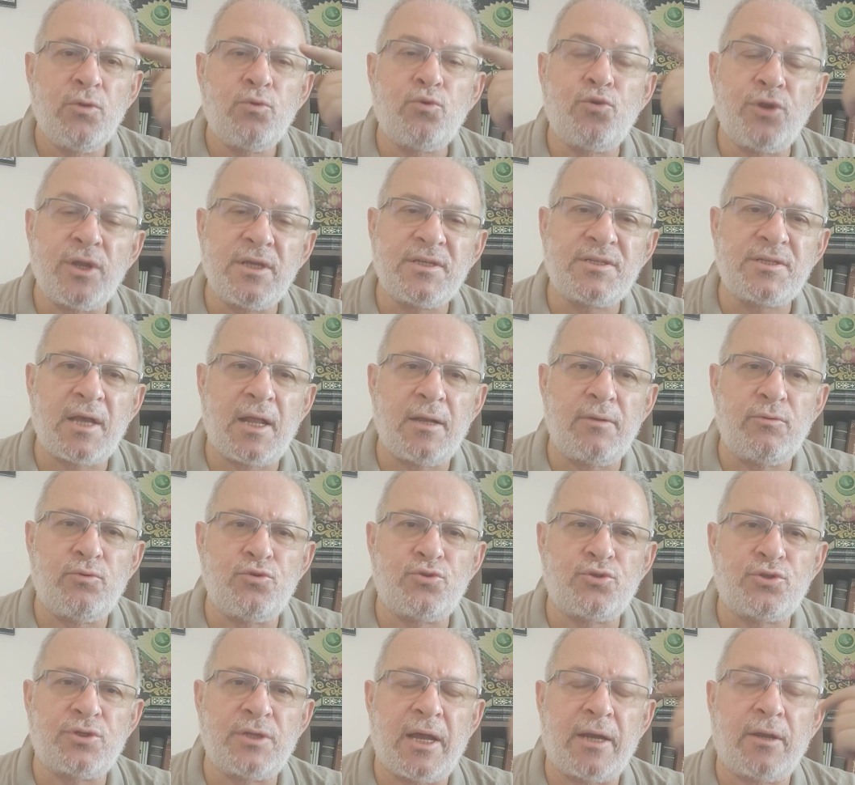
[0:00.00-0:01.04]
küresel
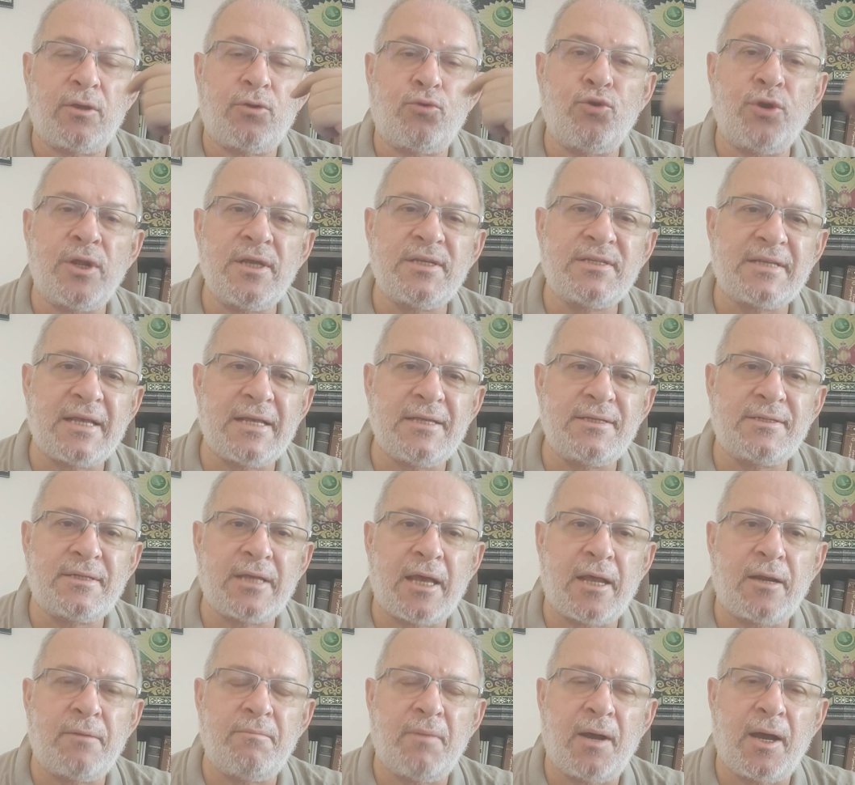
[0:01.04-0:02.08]
güçler, küresel
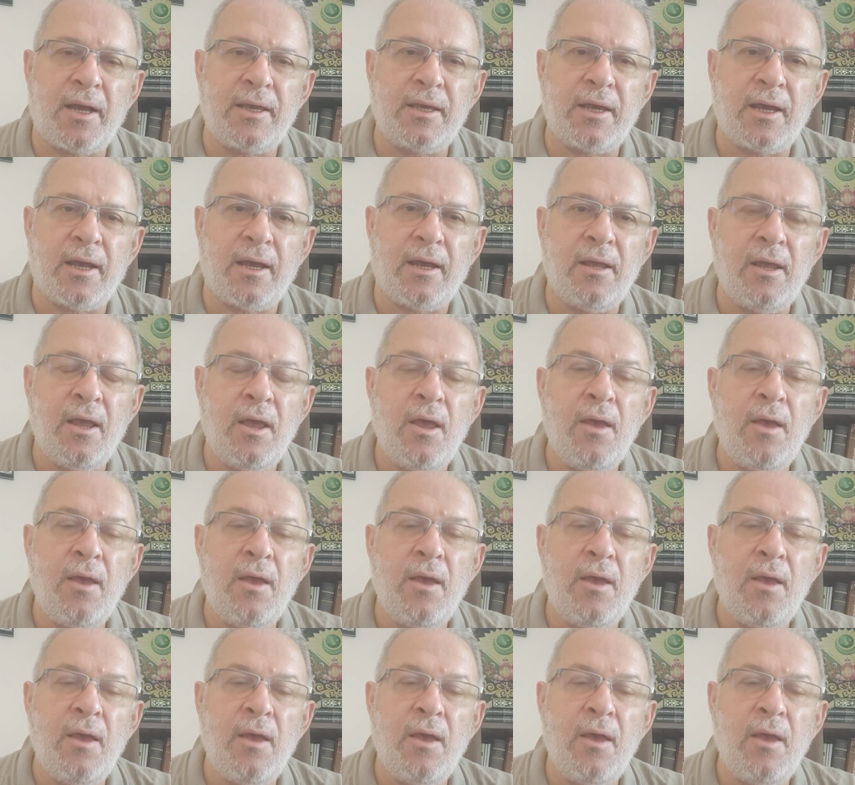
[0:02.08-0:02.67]
sermaye,